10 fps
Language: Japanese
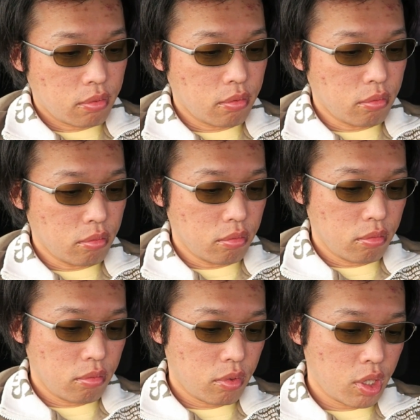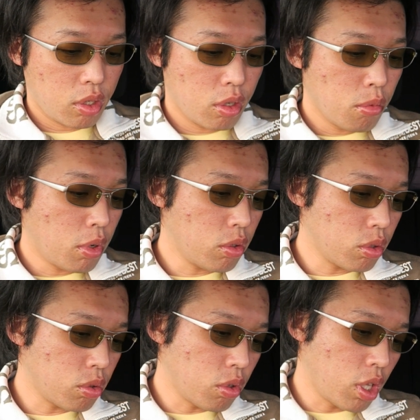うん、あ
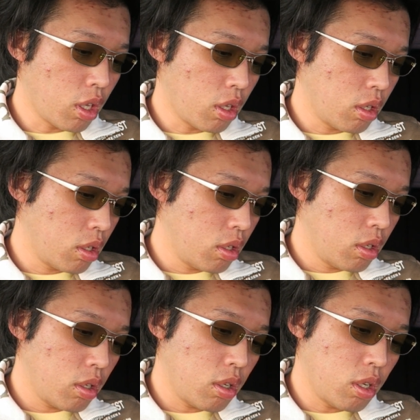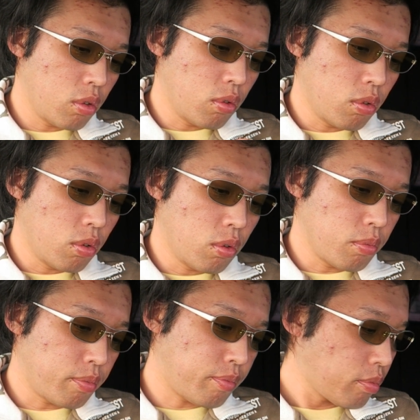とはちょっとねあ
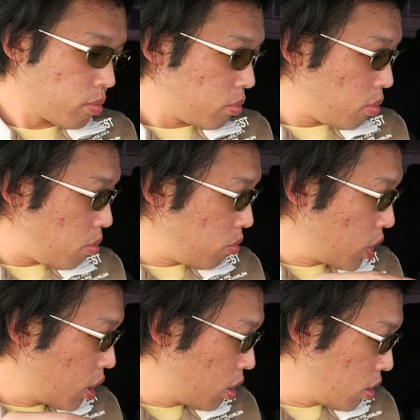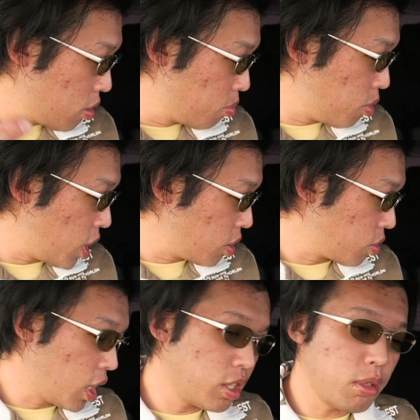のー、
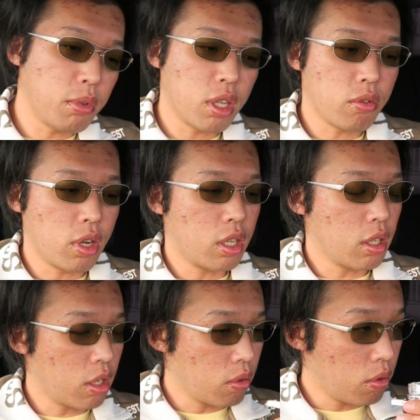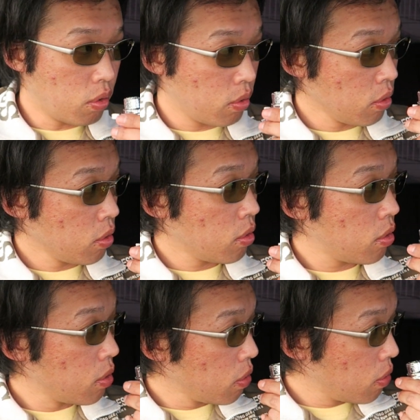バーッと出してみないと分かんないけど
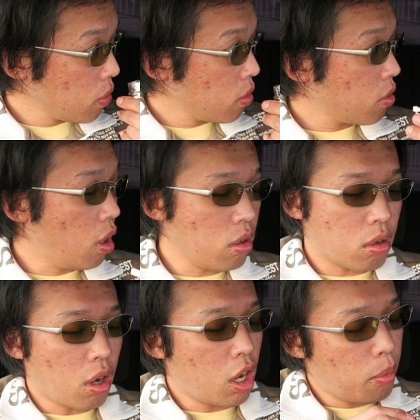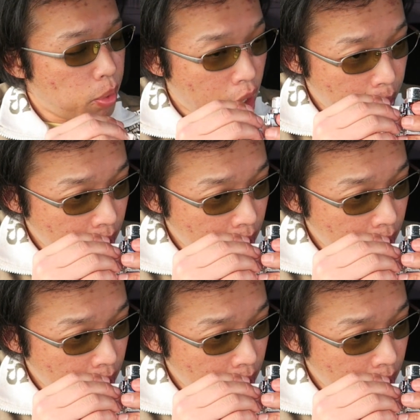なんかやっぱ